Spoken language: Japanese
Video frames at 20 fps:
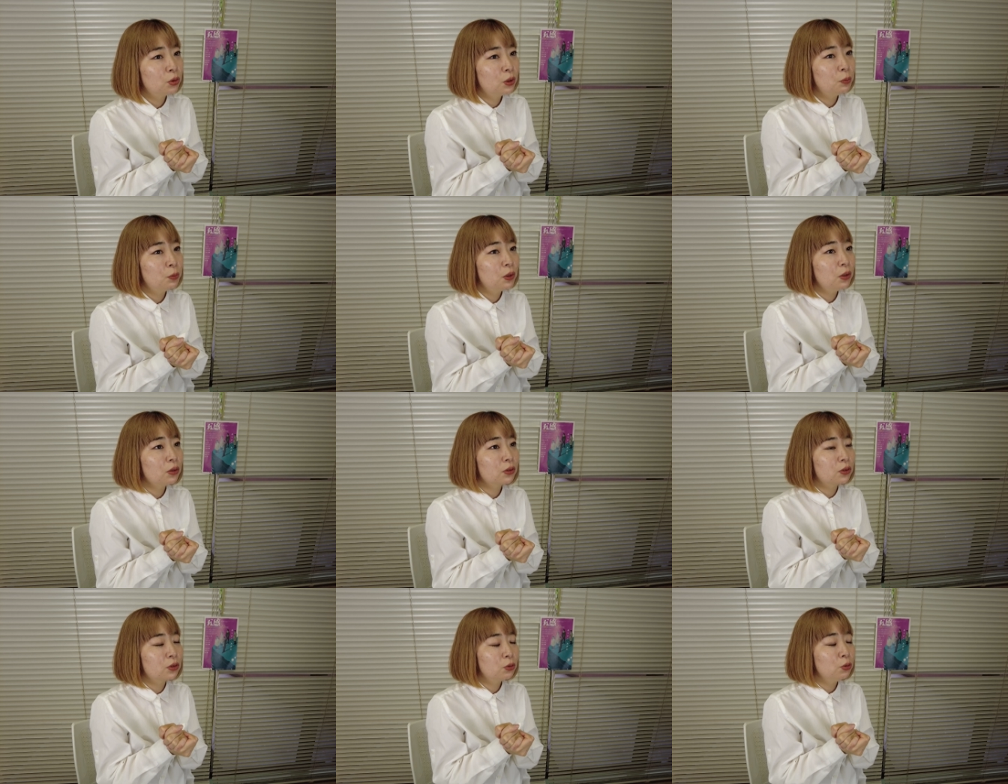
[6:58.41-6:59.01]
でもな
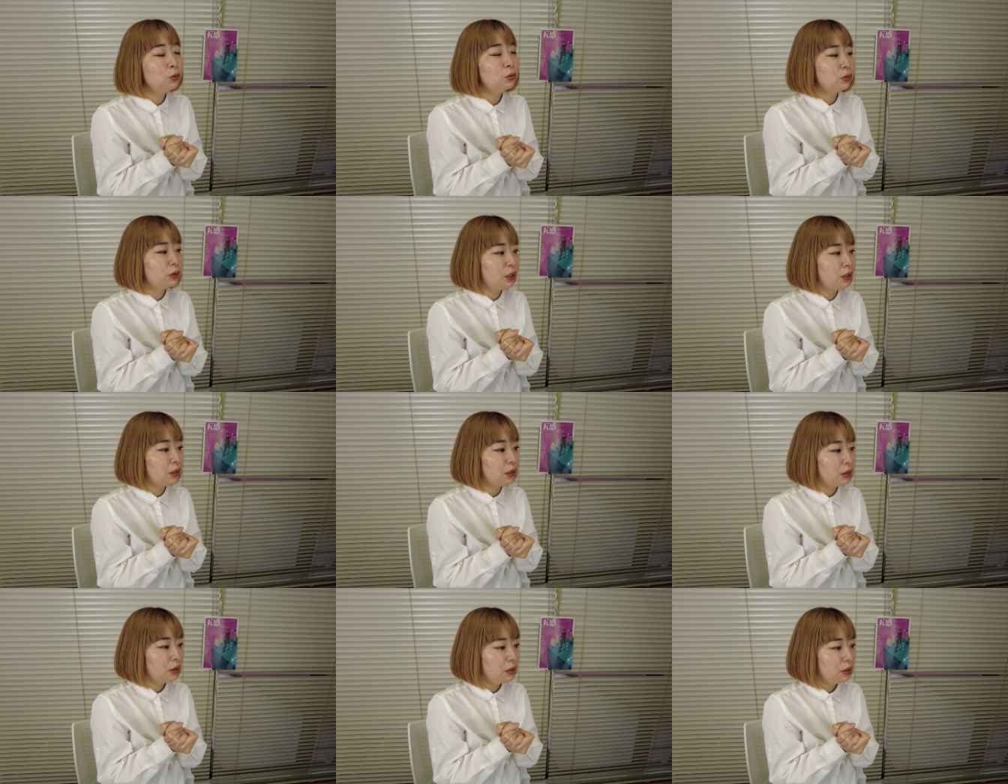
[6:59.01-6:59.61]
んかすごく
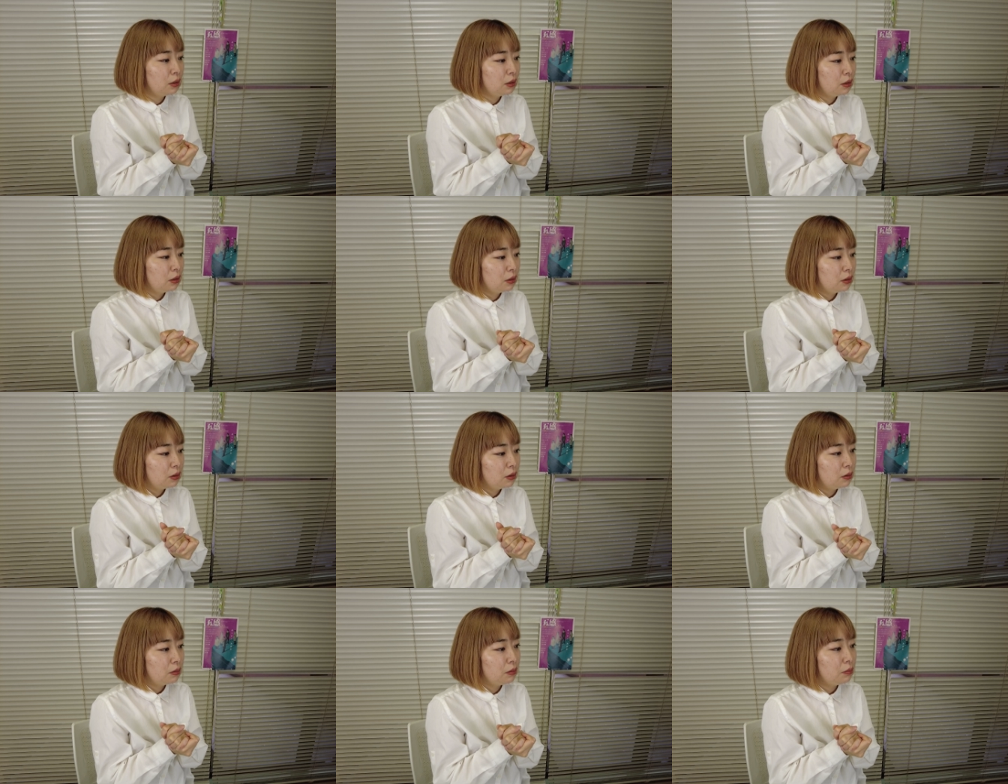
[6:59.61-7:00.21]
ね
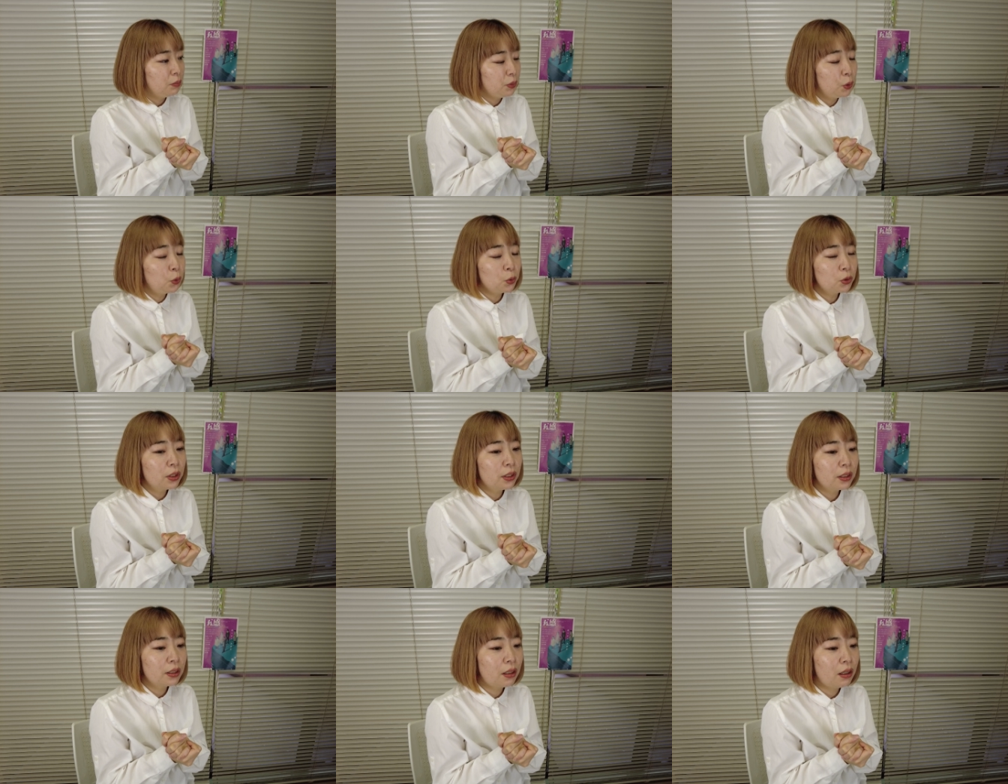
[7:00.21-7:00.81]
見応
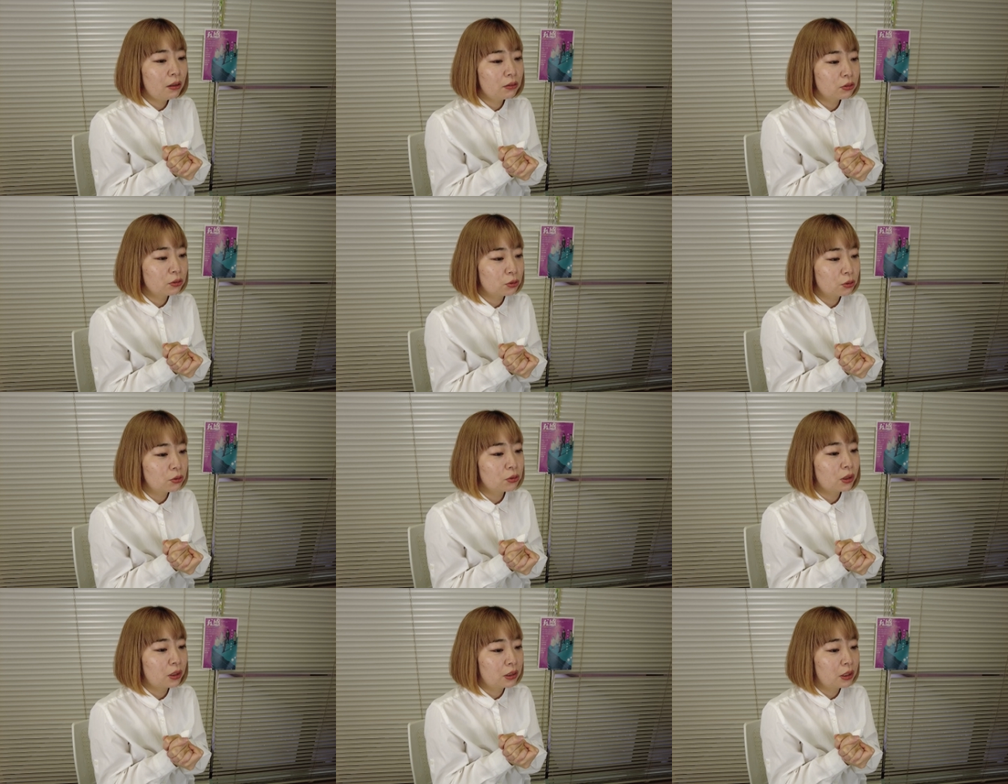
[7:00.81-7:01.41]
えがあると
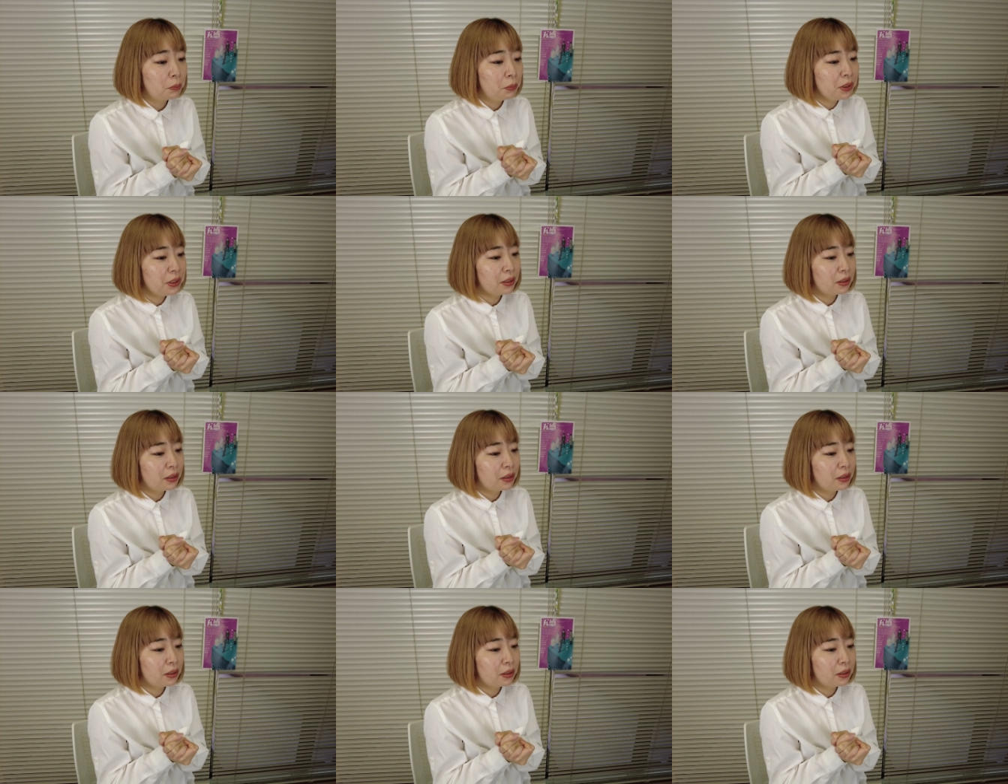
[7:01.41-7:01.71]
いうかね、見